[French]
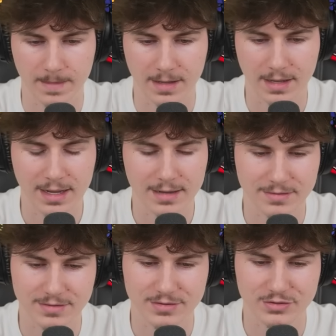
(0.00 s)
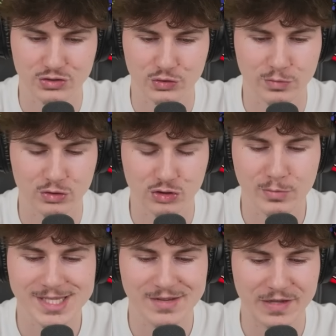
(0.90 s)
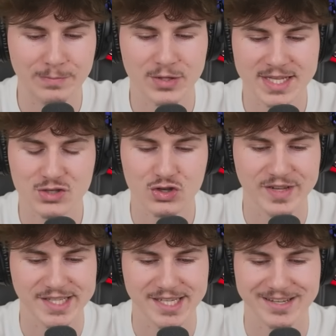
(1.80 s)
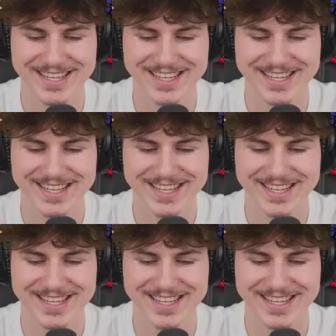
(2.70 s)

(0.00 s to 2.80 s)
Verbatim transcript: Ah, ah, ouais je, je modifie peut-être ce que je viens de dire.